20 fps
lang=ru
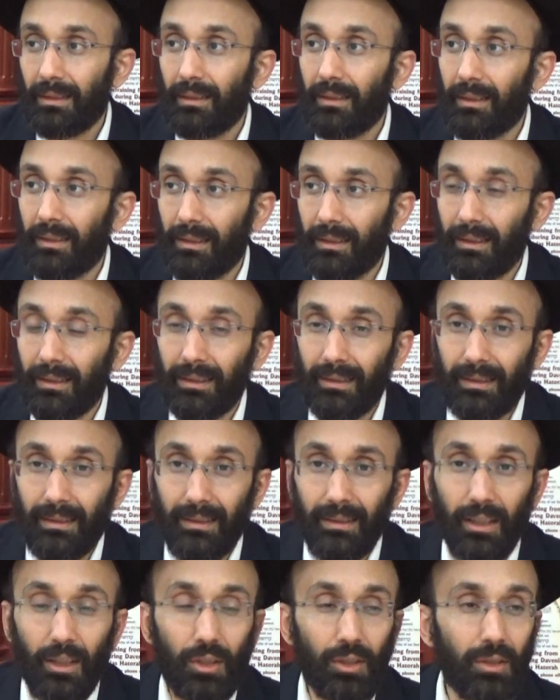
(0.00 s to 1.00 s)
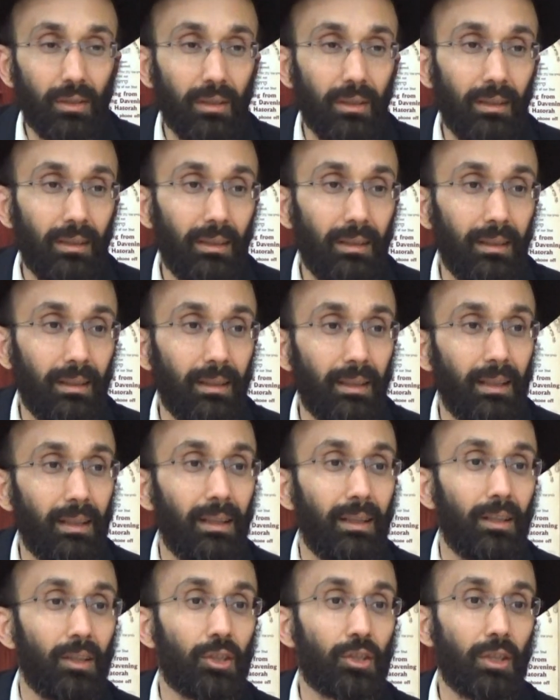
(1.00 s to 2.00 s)
э, снежный
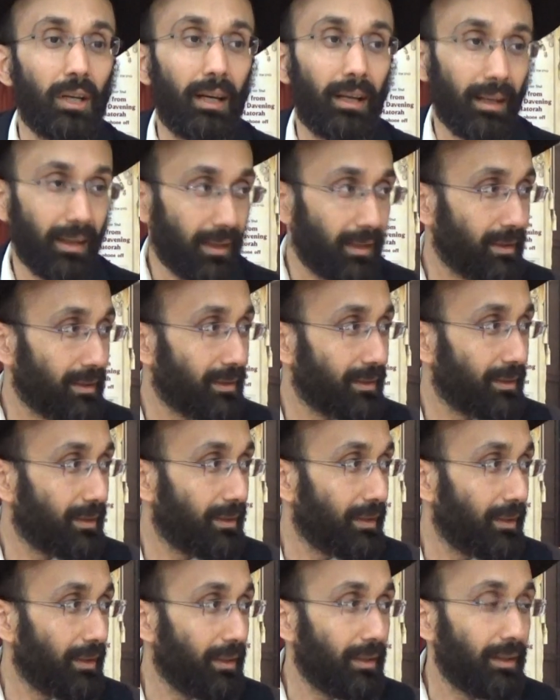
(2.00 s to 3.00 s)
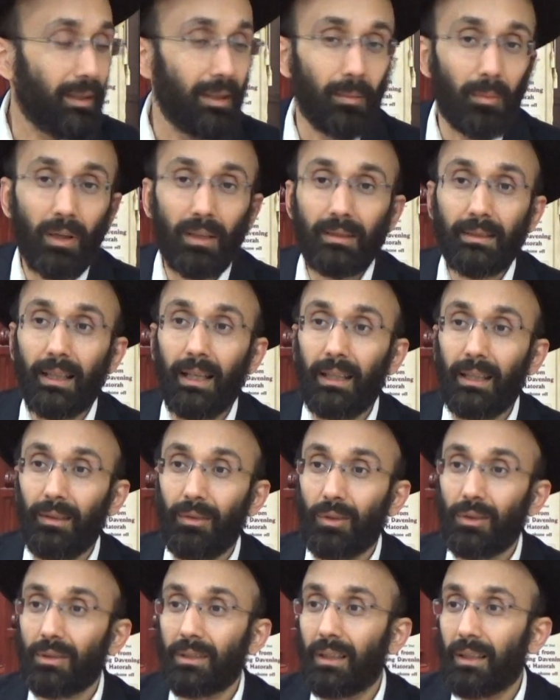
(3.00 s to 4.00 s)
шарик, и бросает
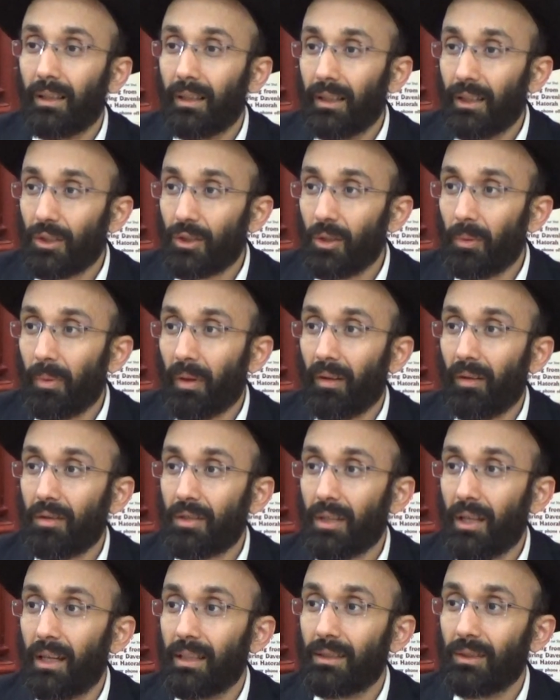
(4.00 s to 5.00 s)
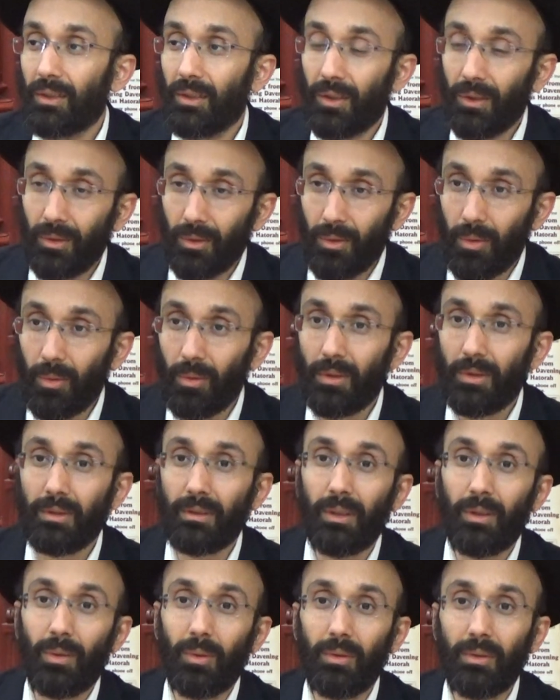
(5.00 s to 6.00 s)
его с горы, что превращается, он
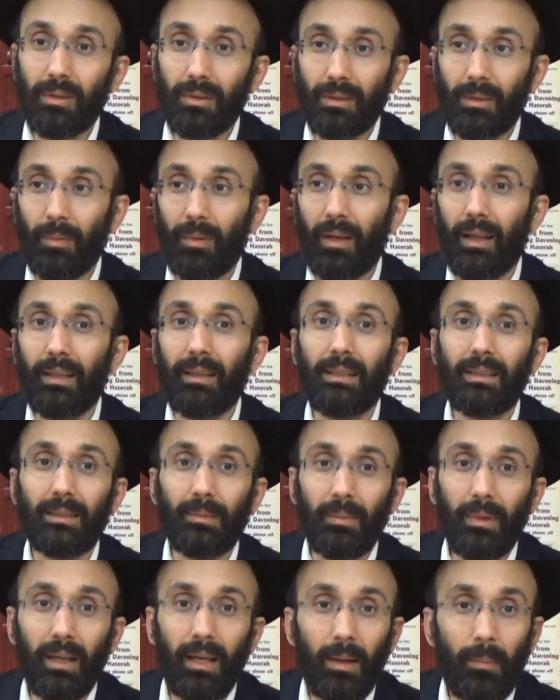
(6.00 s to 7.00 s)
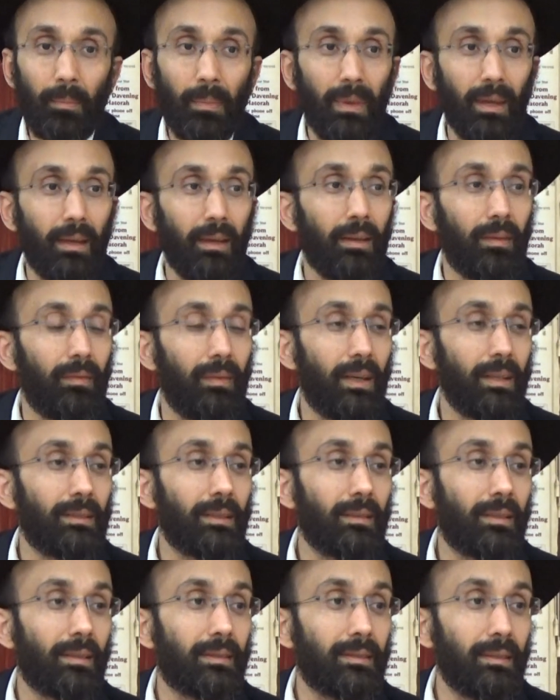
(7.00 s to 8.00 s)
крутится, крутится, собирает на себя весь
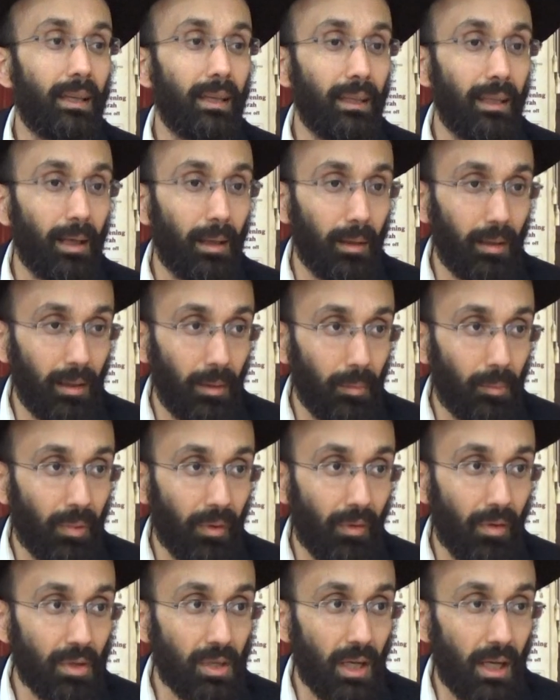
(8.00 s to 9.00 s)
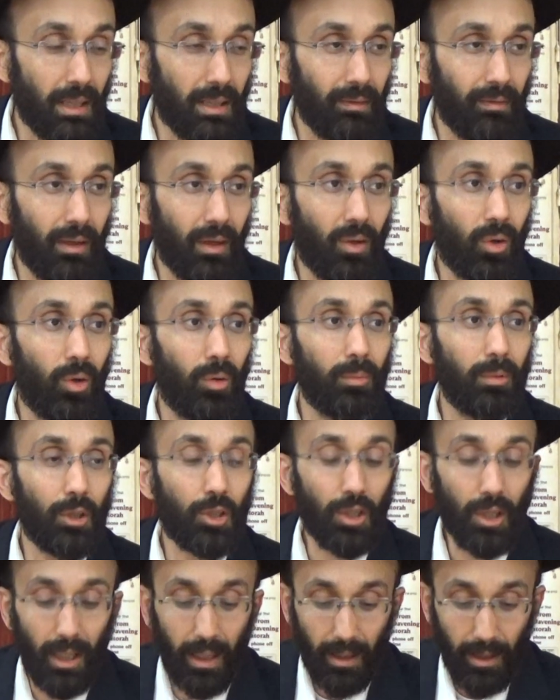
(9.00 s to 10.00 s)
этот снег а, и превращается в огромный
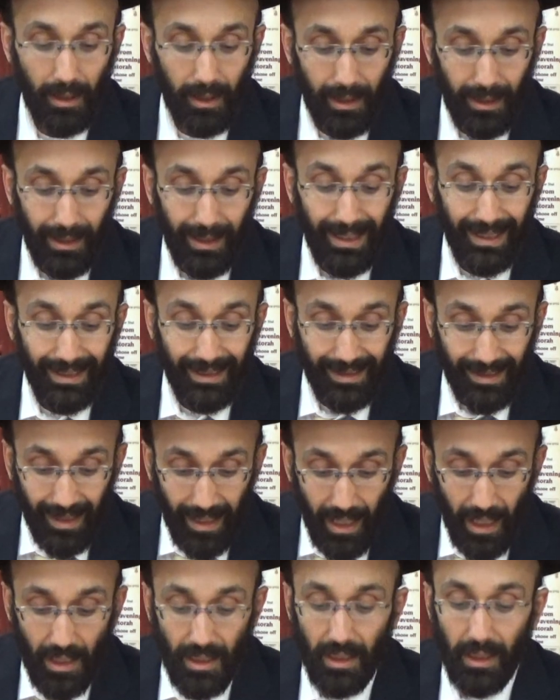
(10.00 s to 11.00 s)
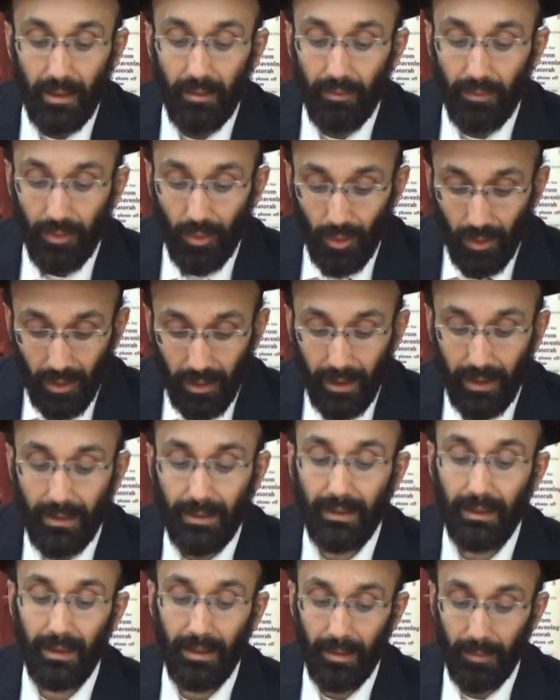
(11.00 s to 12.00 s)
шар. Также вот
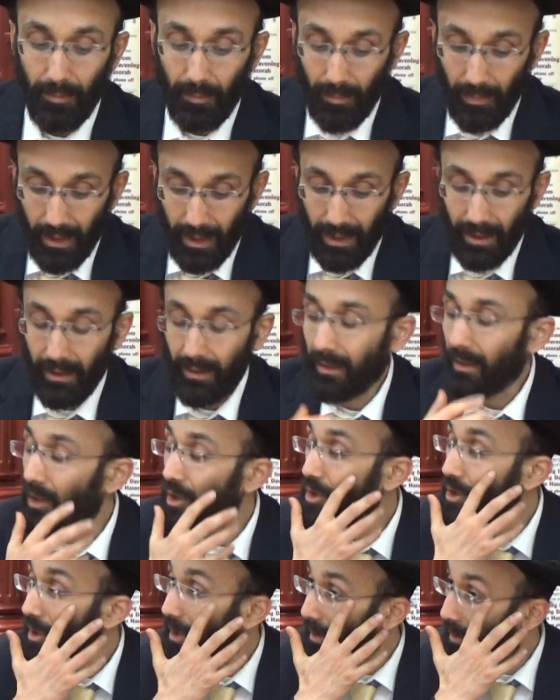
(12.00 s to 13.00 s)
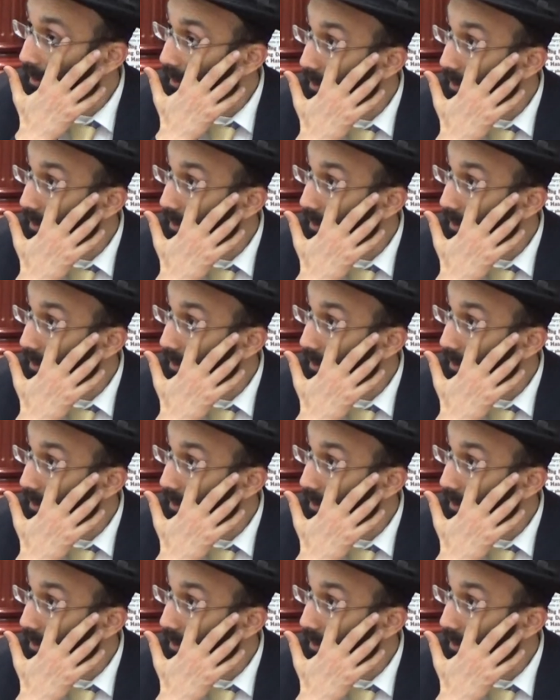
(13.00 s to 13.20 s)
эти маленькие шаги,